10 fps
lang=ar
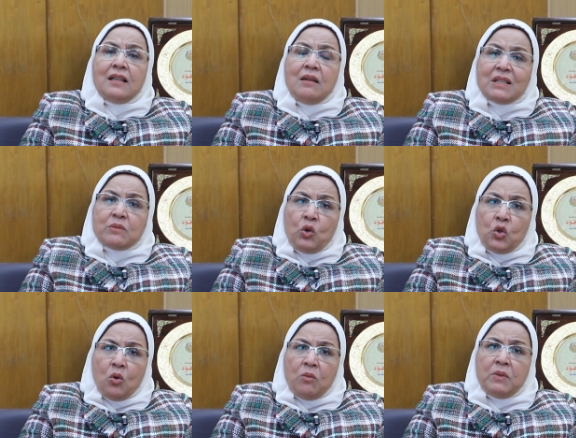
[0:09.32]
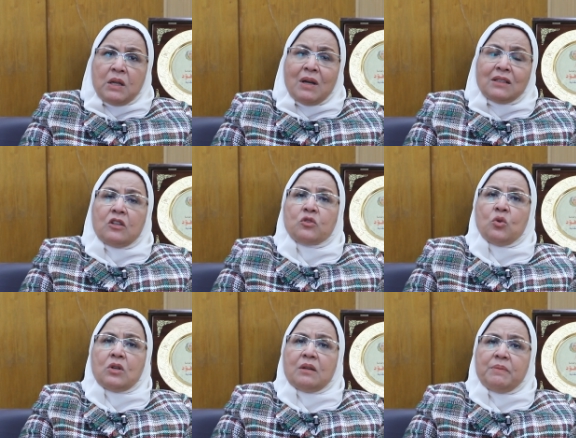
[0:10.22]
اللي مسموح لهم من مرضى
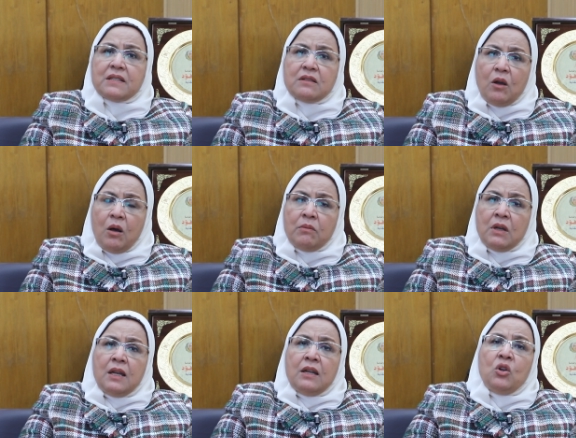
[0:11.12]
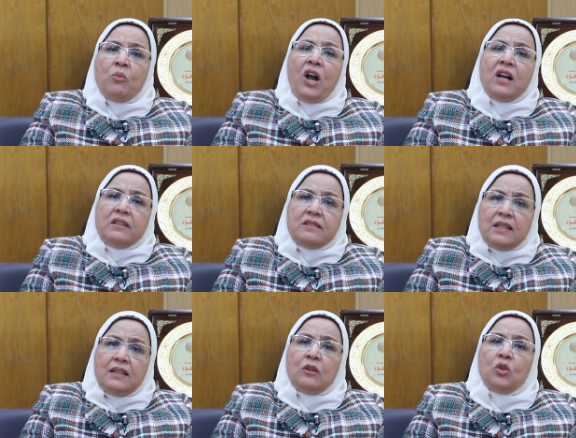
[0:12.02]
السكر بالصيام يبقوا
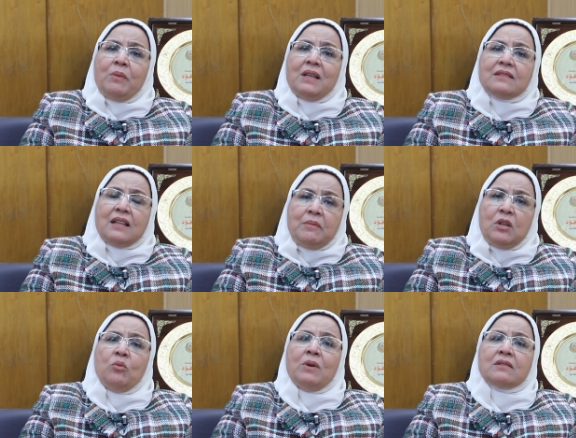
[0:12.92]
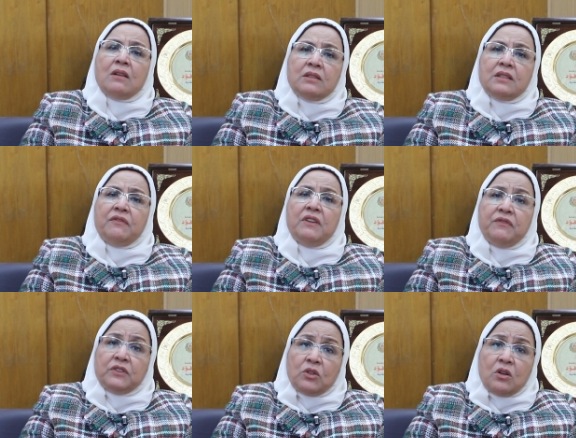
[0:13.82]
حريصين ان هم يستعملوا مصادر في
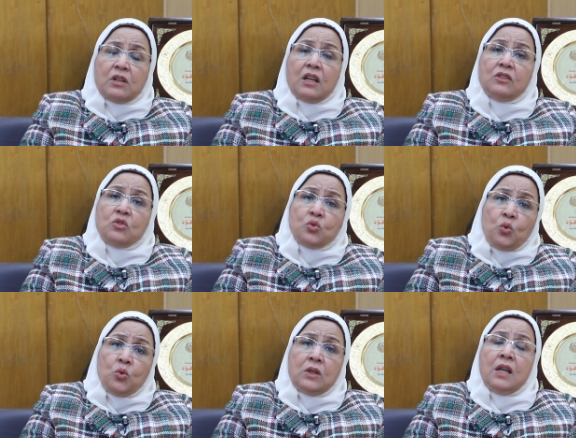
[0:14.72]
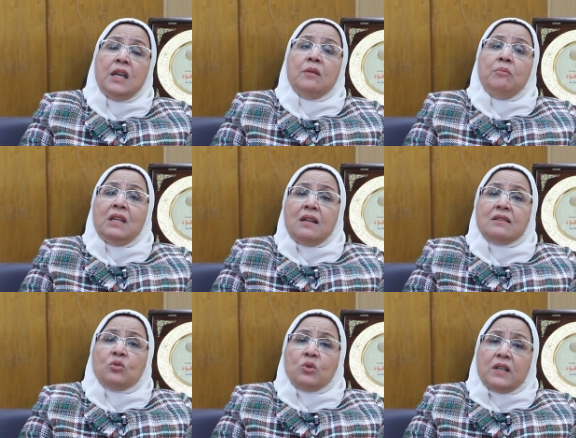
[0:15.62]
الفطار لغايه السحور من
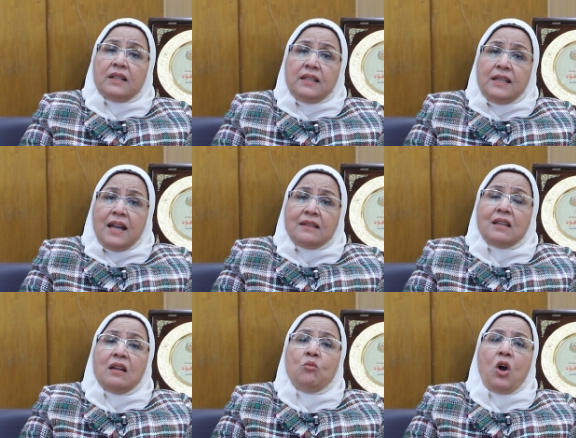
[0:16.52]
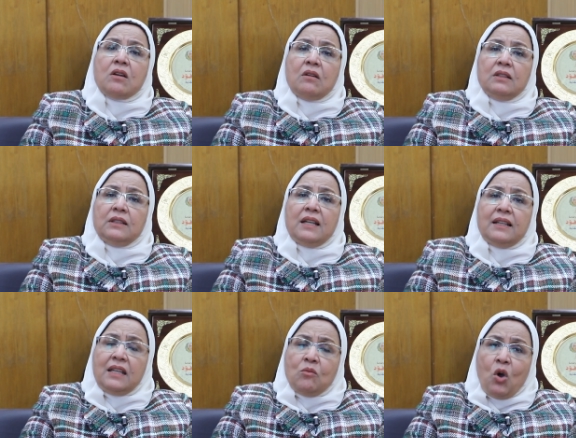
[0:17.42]
السكريات المعقده
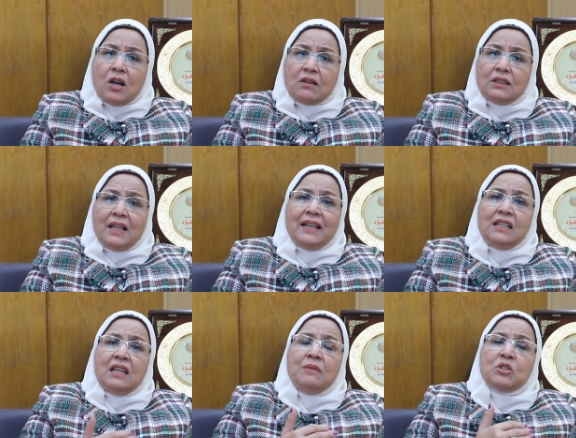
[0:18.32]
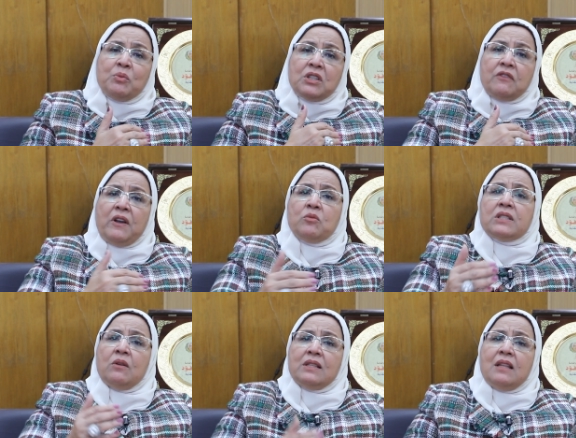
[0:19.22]
يعني ايه معقده يعني اللي مش بترفع
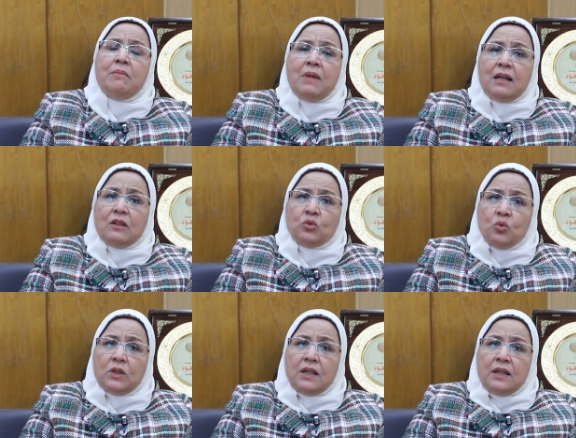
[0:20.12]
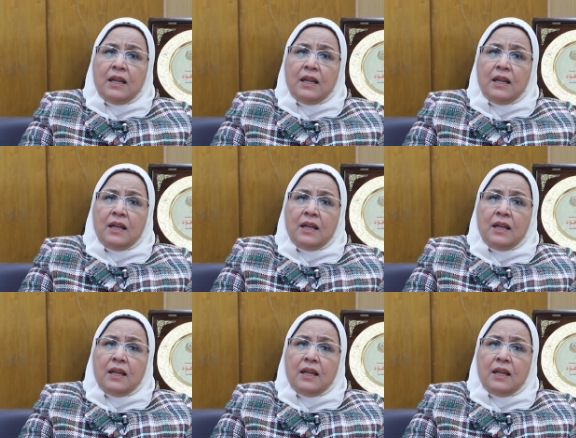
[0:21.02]
مستوى الدم على طول